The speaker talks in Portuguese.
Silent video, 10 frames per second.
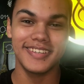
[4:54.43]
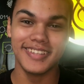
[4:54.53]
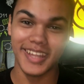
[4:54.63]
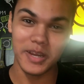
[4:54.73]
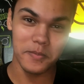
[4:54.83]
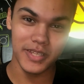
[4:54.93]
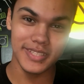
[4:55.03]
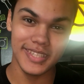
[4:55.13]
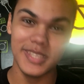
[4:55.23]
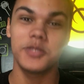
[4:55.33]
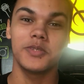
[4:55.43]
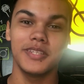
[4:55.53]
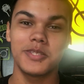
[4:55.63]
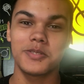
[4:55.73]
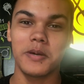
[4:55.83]
E claramente, desde o
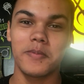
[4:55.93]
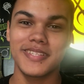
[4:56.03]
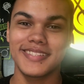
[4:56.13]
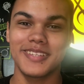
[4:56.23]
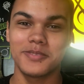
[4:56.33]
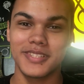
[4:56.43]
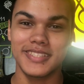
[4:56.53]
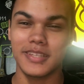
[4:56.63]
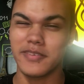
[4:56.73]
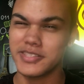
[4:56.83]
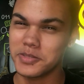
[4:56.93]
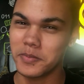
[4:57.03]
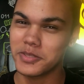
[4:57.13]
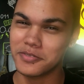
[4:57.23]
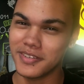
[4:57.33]
início, a apresentadora já estava agindo
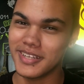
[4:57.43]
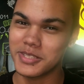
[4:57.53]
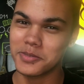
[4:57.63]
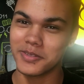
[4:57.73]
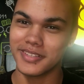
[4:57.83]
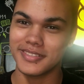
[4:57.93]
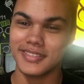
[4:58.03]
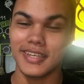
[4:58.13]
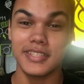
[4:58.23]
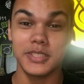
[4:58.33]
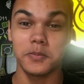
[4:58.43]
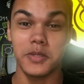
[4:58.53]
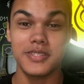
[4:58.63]
meio diferente com eles achando meio